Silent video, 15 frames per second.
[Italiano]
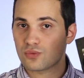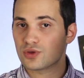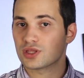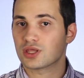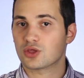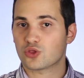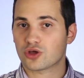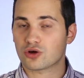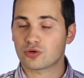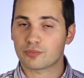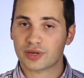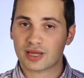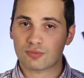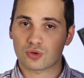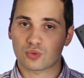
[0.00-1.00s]
quindi se
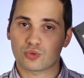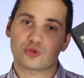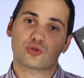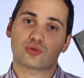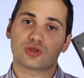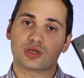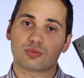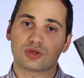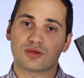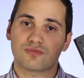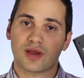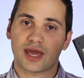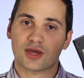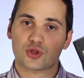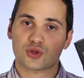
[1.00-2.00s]
compriamo questo tipo di
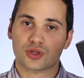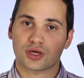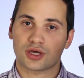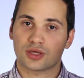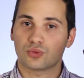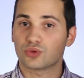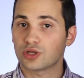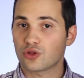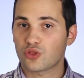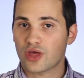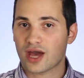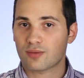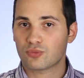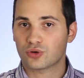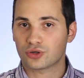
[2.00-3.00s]
flash e
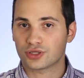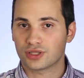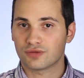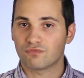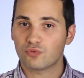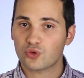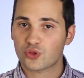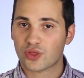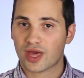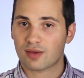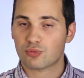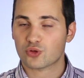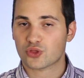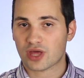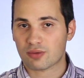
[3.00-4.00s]
utilizziamo i V6
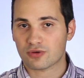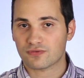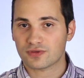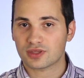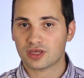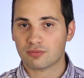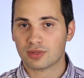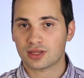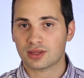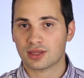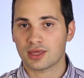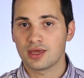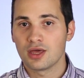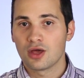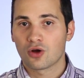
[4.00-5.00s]
possiamo
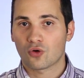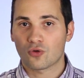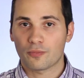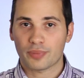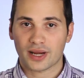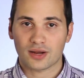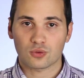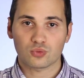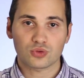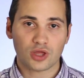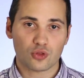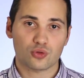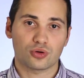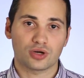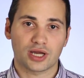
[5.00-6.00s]
effettivamente comprare
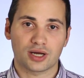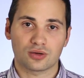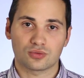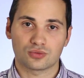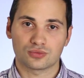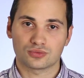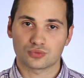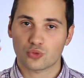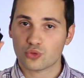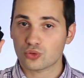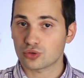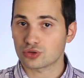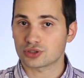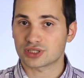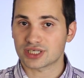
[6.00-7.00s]
sola, un
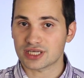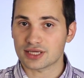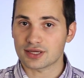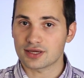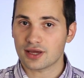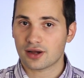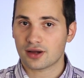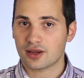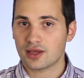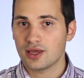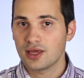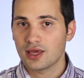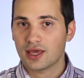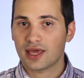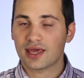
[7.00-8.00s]
solo trigger
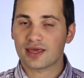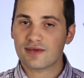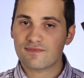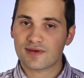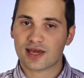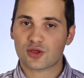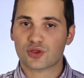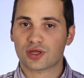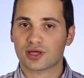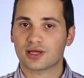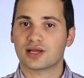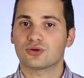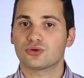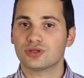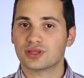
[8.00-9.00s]
e i flash
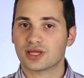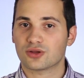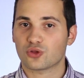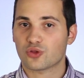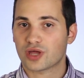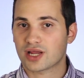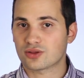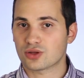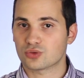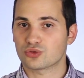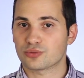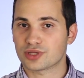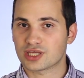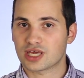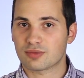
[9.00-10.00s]
al loro interno saranno
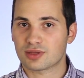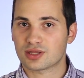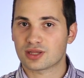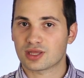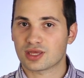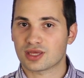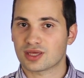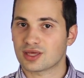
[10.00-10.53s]
automaticamente,